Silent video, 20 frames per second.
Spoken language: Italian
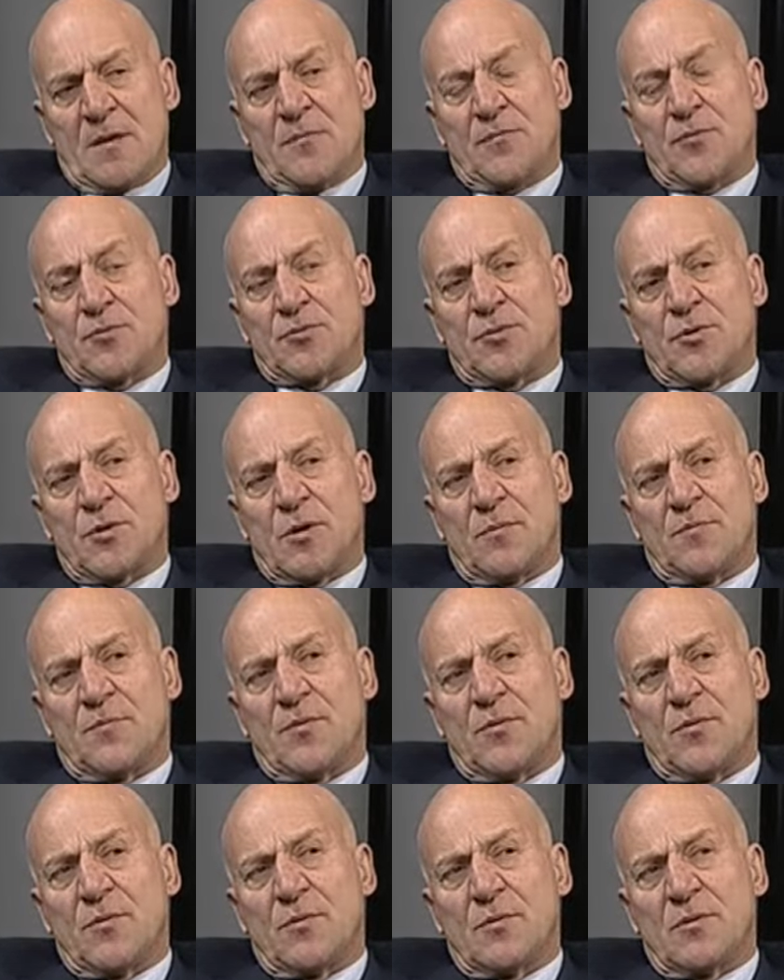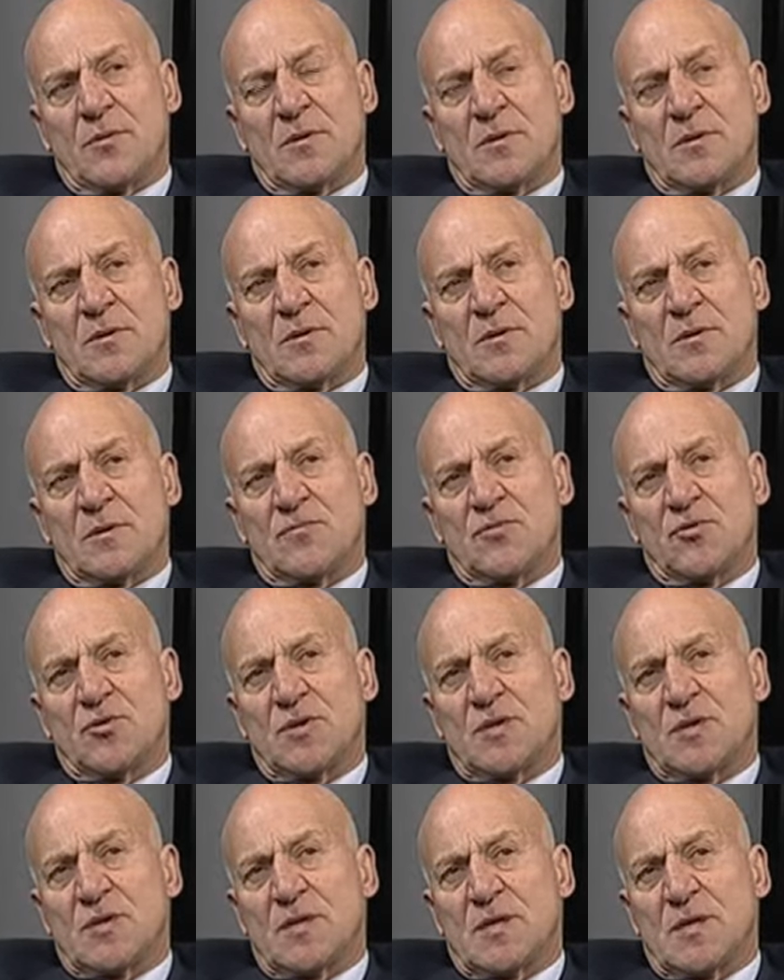Purtroppo, eh, devo
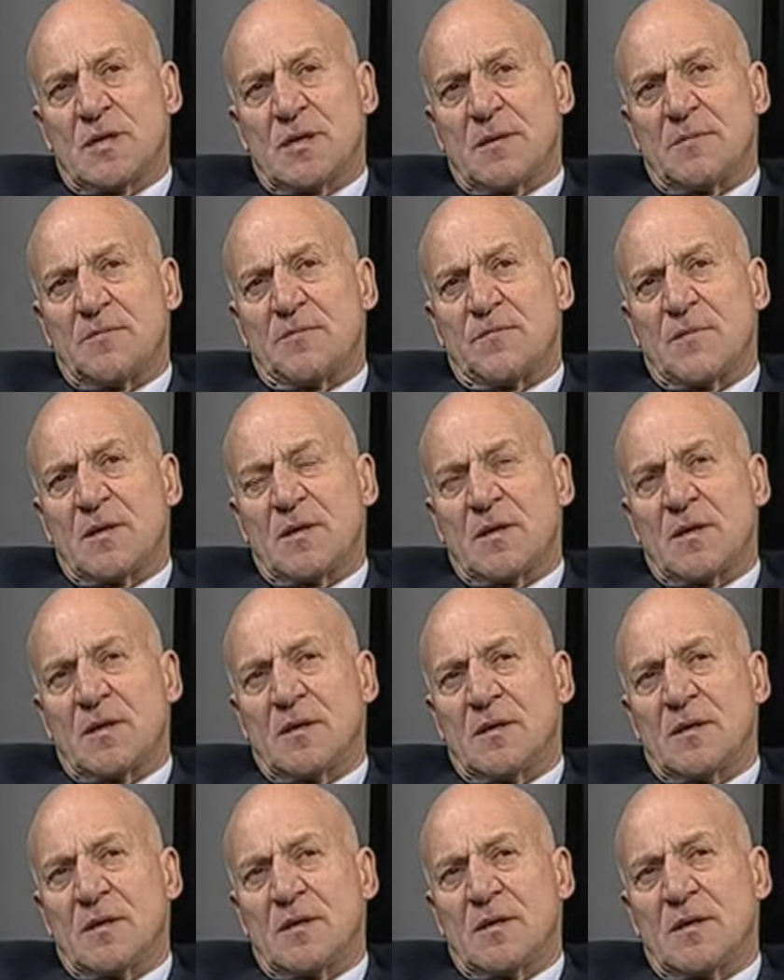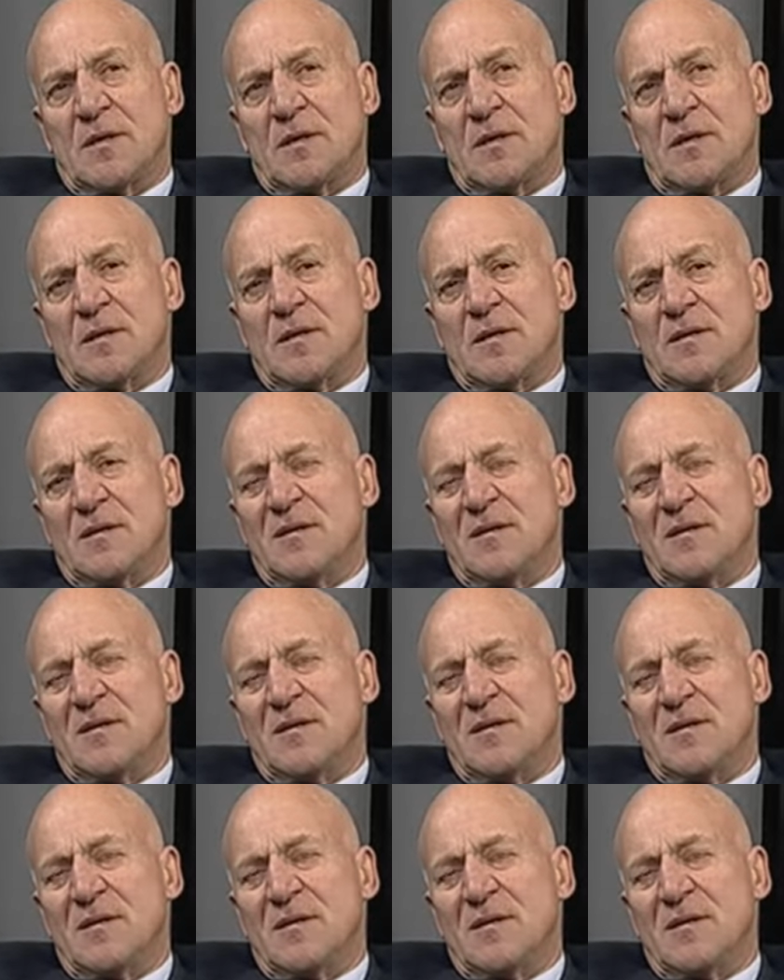dire, eh,